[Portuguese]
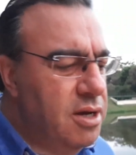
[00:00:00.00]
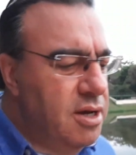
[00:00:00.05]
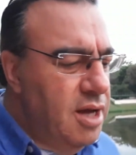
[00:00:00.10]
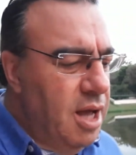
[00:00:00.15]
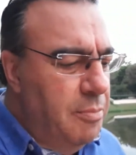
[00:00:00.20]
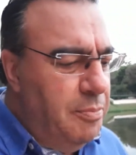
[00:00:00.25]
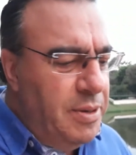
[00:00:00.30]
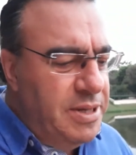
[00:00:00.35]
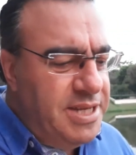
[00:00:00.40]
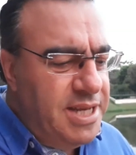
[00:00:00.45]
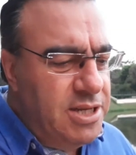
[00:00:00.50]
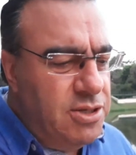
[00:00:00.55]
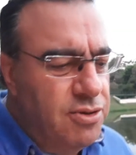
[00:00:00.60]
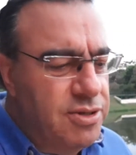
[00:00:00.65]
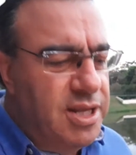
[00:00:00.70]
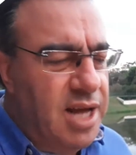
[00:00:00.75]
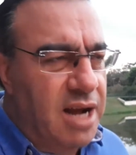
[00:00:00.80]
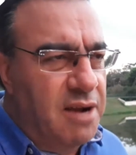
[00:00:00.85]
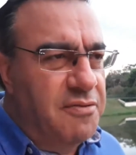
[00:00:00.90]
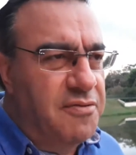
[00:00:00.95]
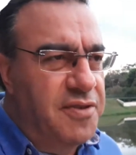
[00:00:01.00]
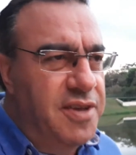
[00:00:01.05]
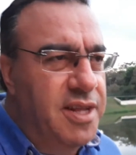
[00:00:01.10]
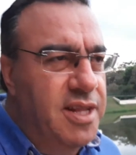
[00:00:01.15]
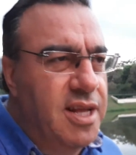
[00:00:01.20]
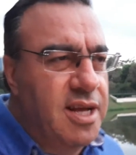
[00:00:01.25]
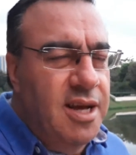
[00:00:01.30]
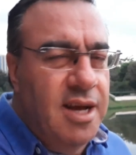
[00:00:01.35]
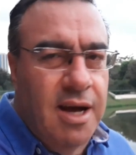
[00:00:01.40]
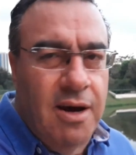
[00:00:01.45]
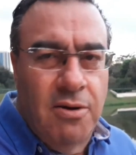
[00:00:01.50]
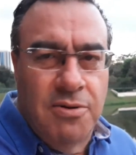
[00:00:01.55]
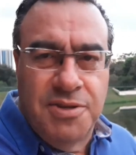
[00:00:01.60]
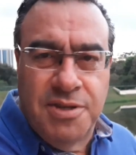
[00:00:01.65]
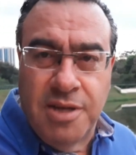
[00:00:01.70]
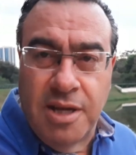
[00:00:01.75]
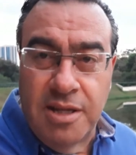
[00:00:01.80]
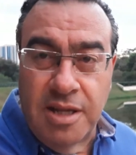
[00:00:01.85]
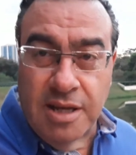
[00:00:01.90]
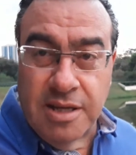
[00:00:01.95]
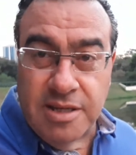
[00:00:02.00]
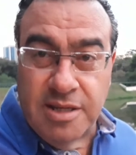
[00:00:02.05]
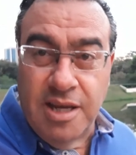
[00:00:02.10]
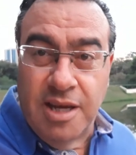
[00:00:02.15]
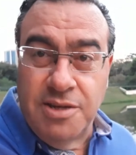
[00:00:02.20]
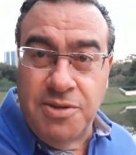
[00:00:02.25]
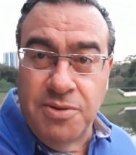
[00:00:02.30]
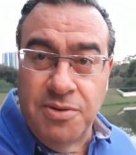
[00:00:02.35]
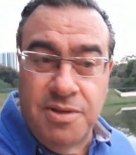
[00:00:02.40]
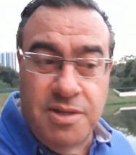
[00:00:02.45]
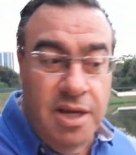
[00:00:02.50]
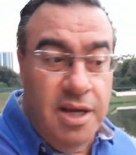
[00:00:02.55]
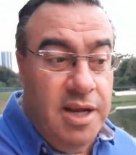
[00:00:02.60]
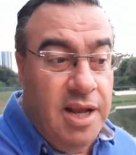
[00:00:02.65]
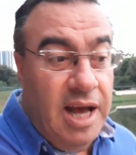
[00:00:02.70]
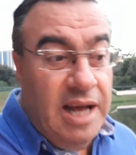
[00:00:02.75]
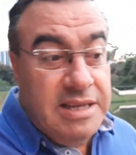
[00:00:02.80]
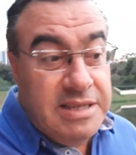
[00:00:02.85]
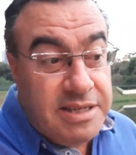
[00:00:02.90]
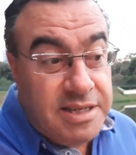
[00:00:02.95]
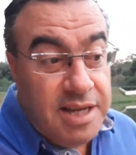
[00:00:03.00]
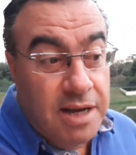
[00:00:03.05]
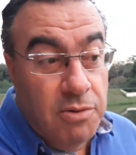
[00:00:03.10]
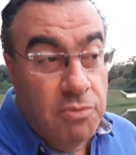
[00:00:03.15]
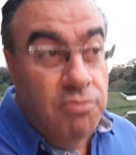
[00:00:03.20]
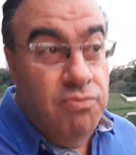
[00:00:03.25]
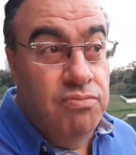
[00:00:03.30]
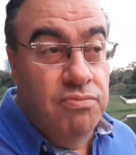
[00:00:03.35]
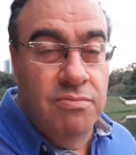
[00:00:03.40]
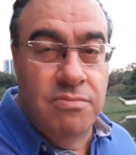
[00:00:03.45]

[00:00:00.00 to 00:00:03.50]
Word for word: É preciso dar vida aos que desejam ser ação.